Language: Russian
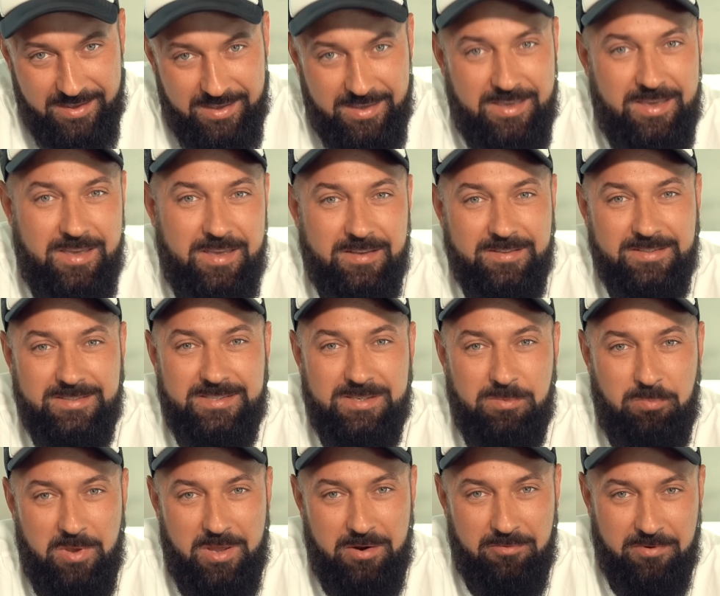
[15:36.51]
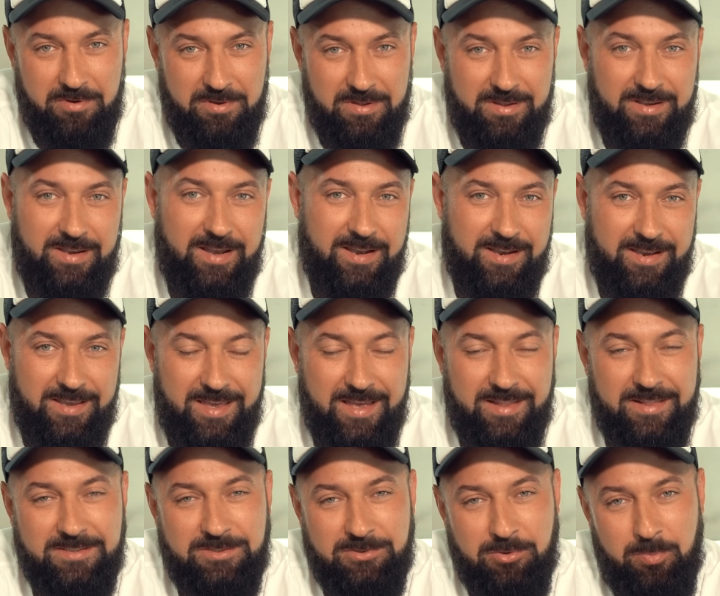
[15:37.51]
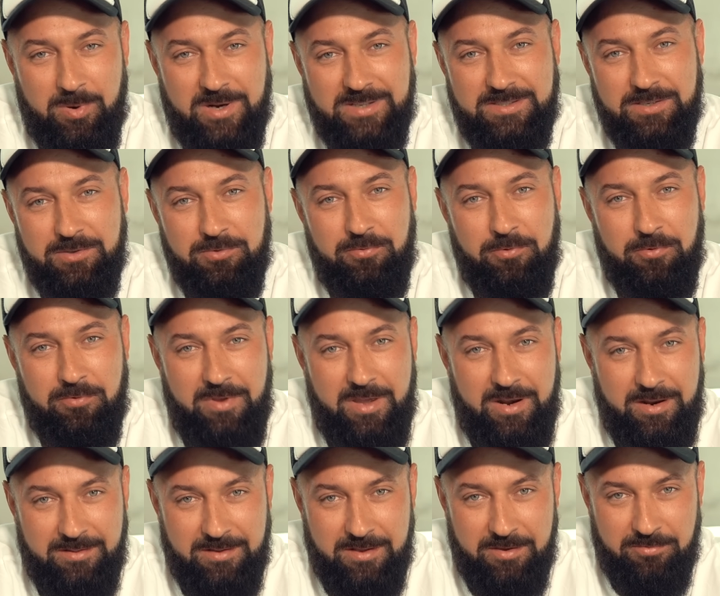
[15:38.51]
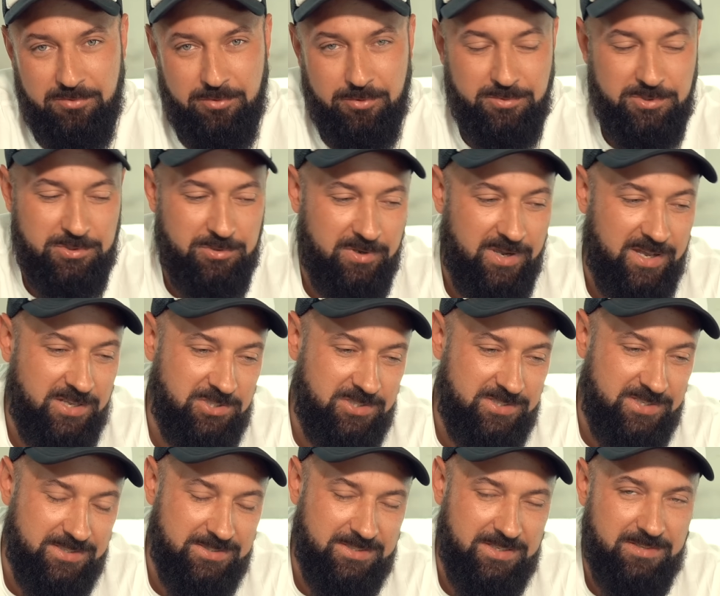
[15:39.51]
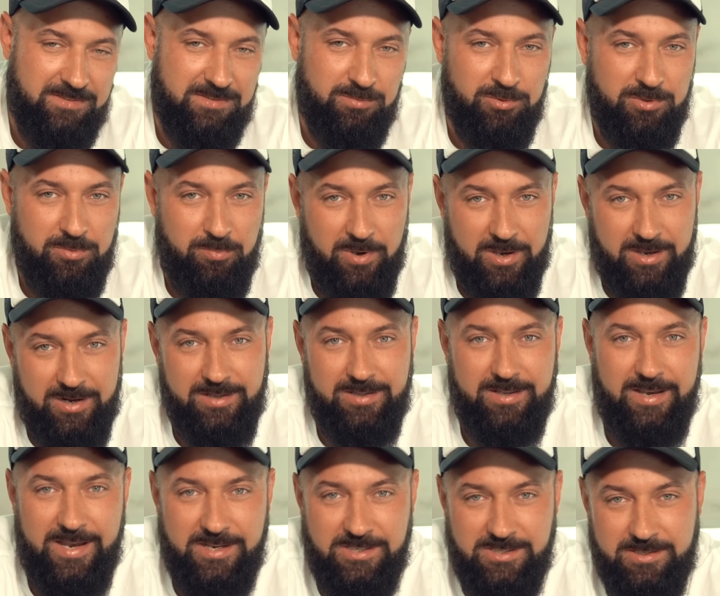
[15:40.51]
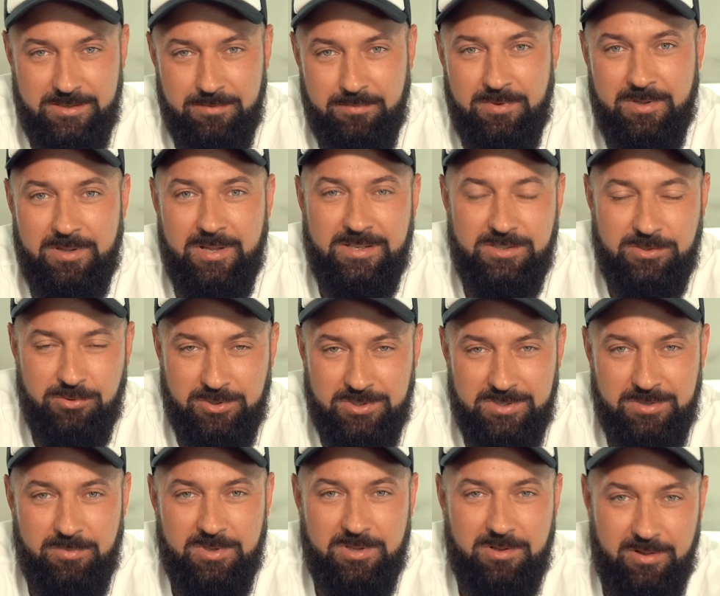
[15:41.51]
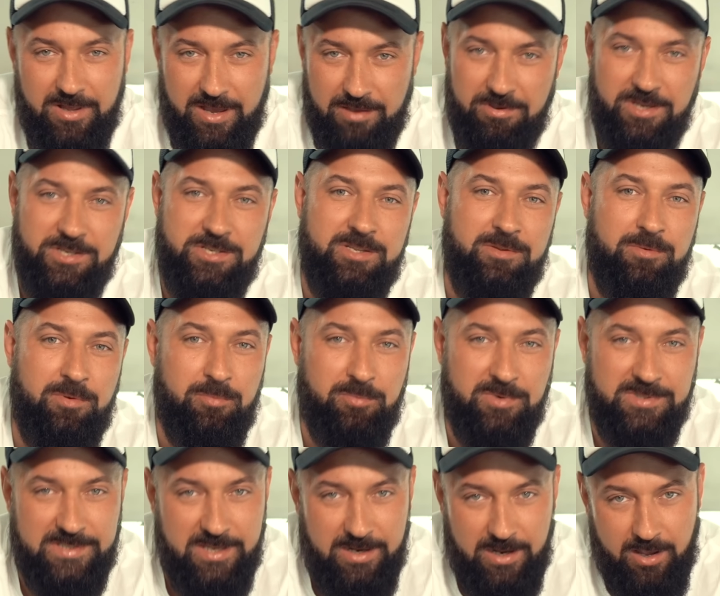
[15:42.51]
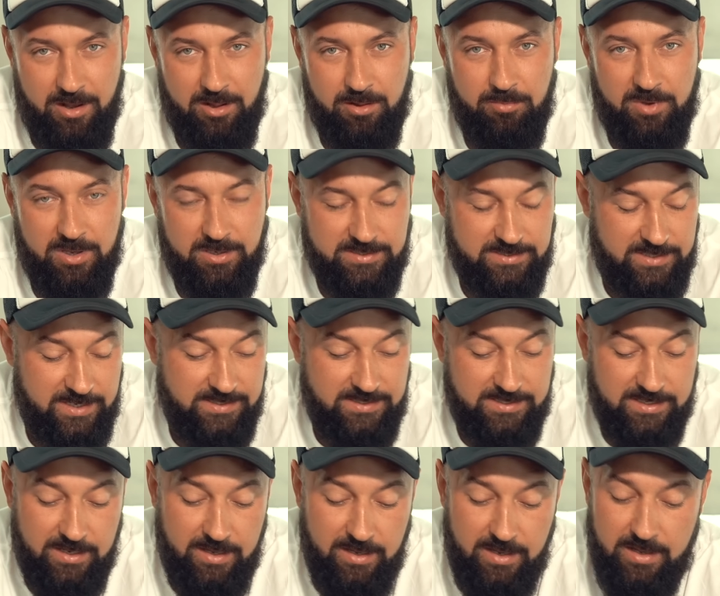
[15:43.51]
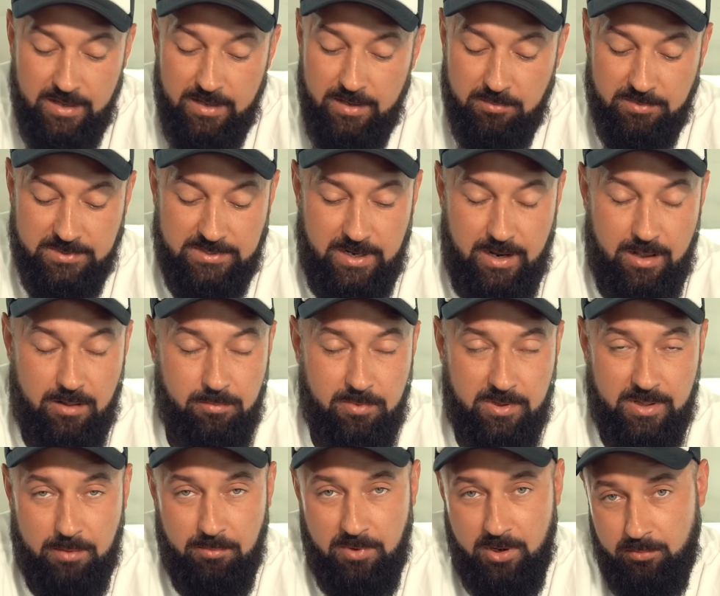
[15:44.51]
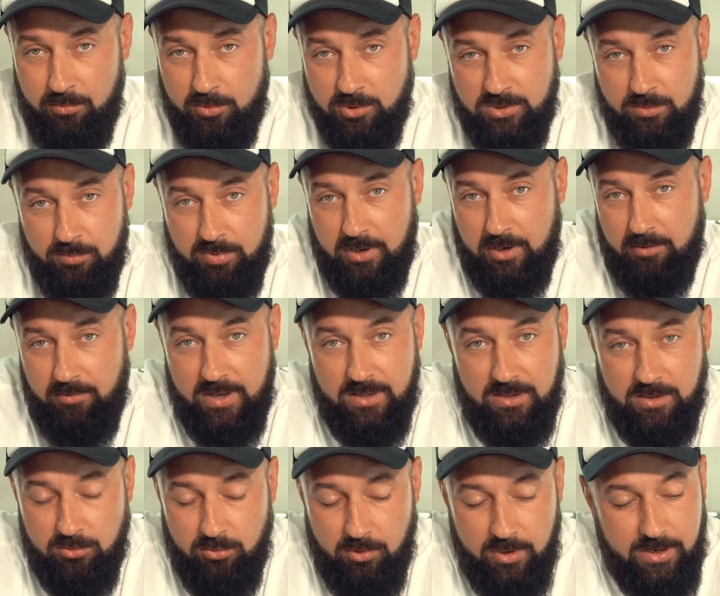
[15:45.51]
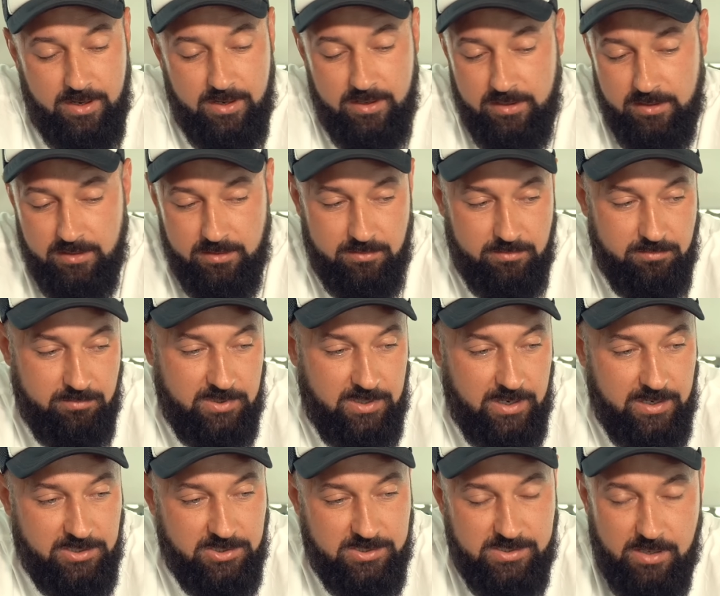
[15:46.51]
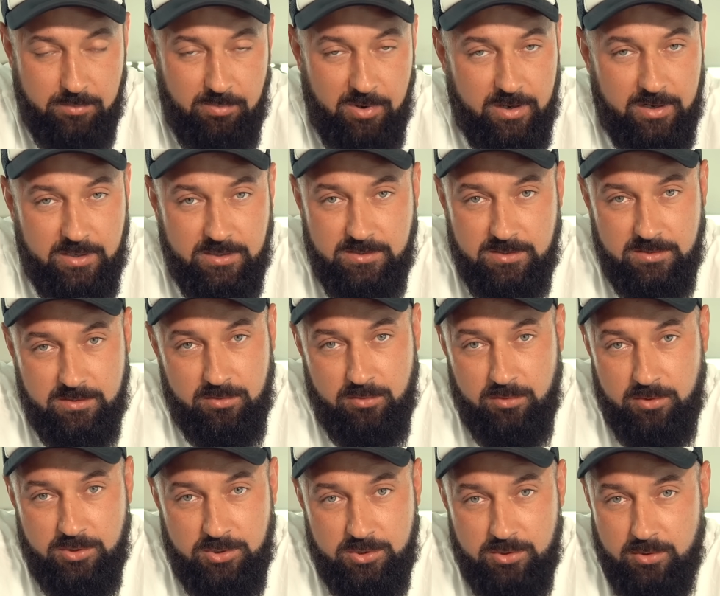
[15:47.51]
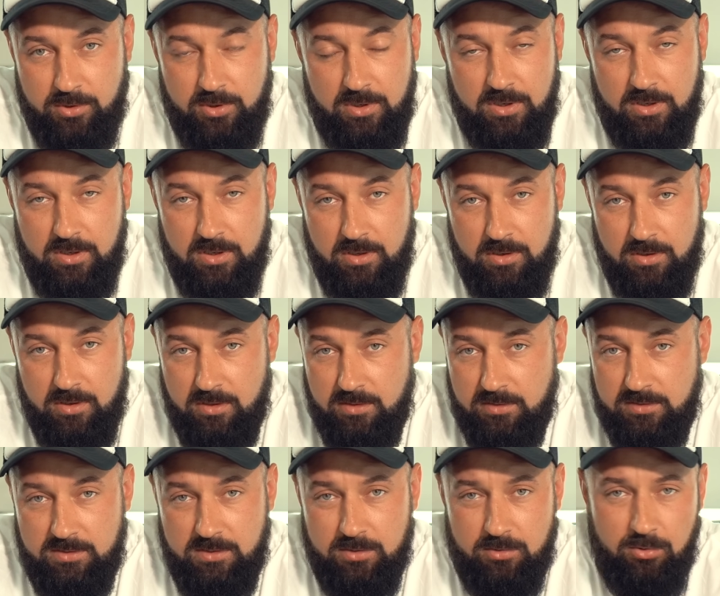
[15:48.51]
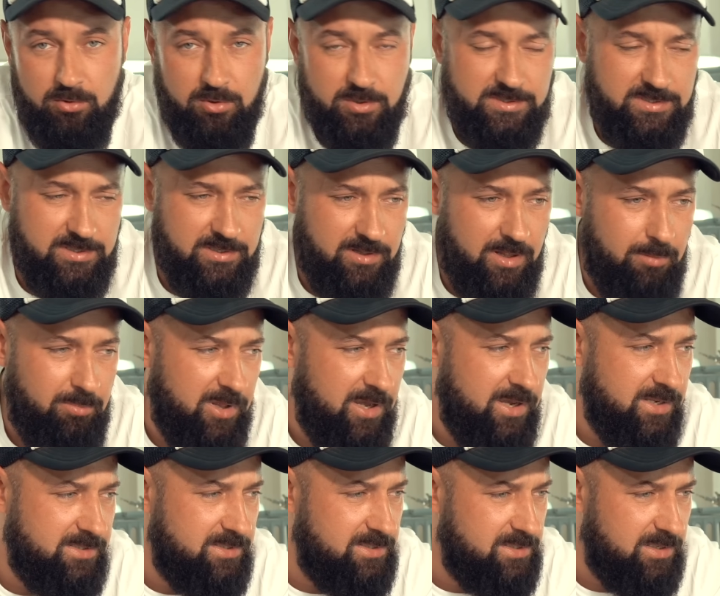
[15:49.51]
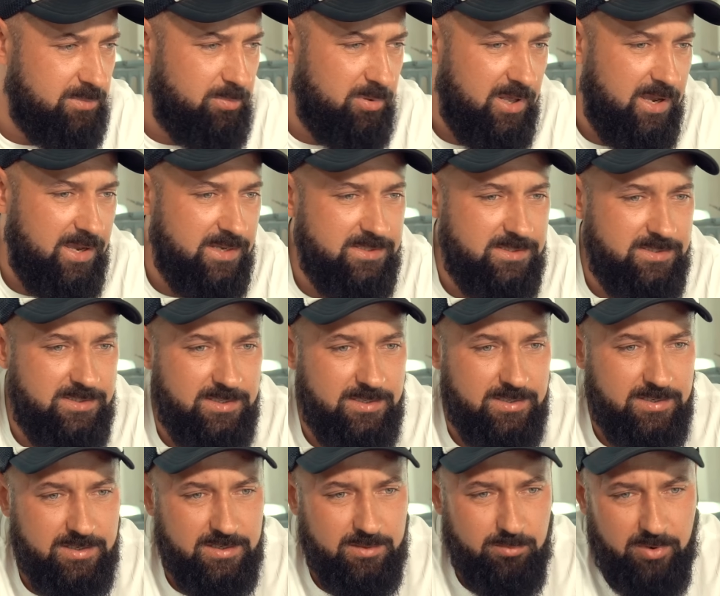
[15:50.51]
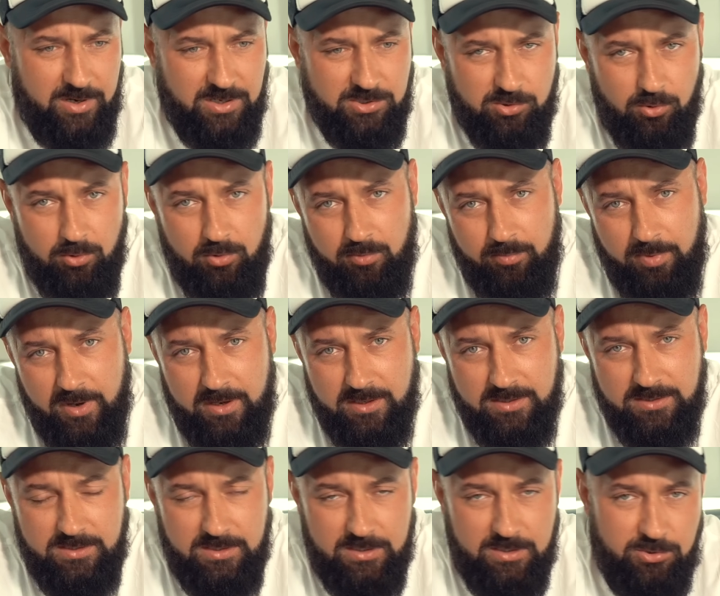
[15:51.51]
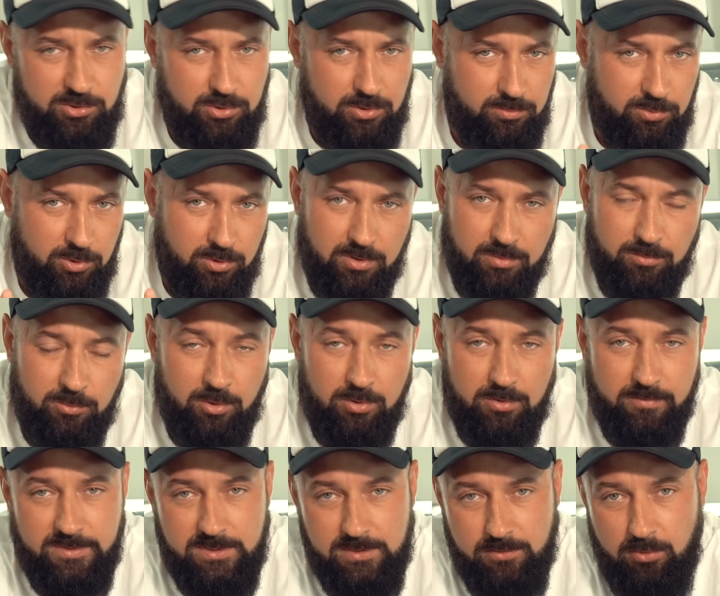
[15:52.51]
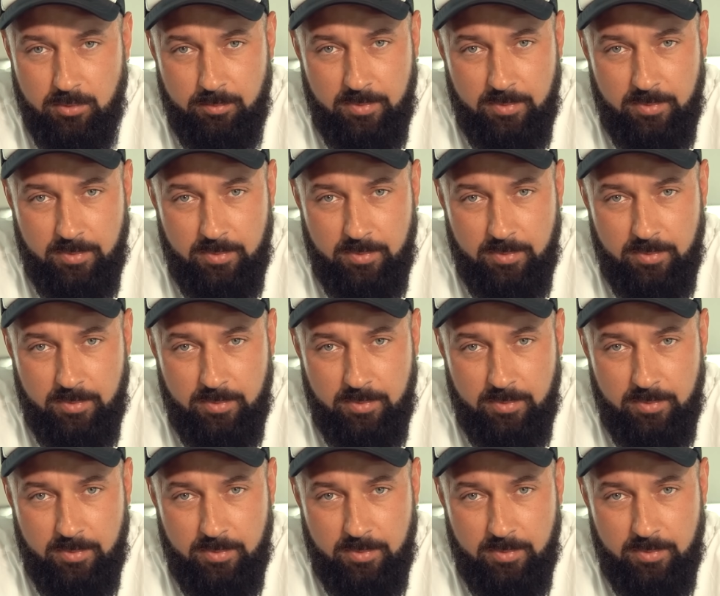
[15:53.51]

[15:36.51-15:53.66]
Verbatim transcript: И теперь вы, как и я, на 100% уверены в том, что ГАЗ-69 будет покрыт качественными, надежными, долговечными материалами. И, кстати, материалами на мэр можно покрывать не только металлические покрытия, но еще и стекло, стеклопластик, пластик, порошковое покрытие, еще много-много всего.